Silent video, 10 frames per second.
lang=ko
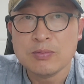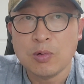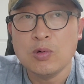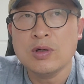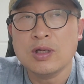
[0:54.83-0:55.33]

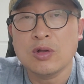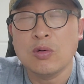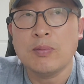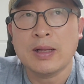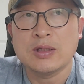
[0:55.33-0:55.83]
모르는 게
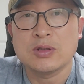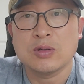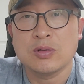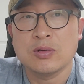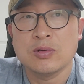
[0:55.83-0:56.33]
너무
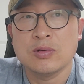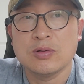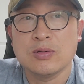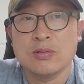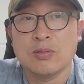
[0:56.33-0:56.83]
많죠.
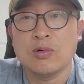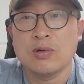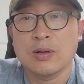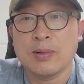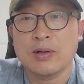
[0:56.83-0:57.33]

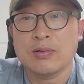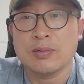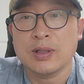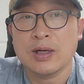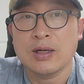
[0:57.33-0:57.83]
모르는 게
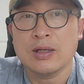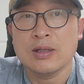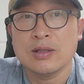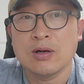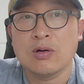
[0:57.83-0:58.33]
많습니다.
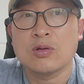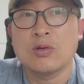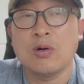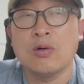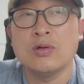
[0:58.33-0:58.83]
어,
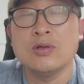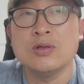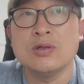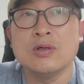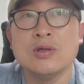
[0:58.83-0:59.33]

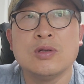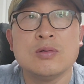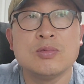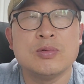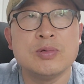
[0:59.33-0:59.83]
어느
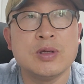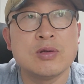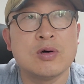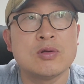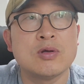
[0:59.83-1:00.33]

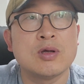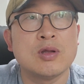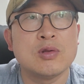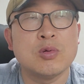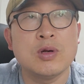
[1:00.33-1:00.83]
부분에서
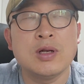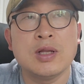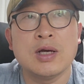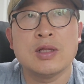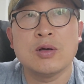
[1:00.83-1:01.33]
어떻게 소리를
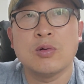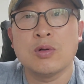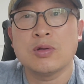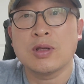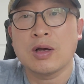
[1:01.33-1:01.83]
내야 되고
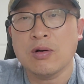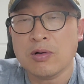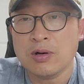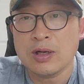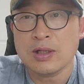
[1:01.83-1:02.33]
어떻게
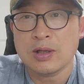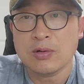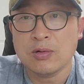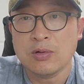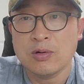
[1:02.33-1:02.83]
꺾어야
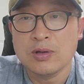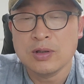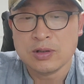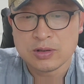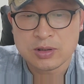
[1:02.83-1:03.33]
되고
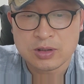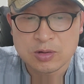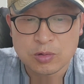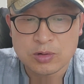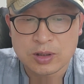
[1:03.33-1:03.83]
특히
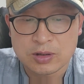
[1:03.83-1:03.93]
트로트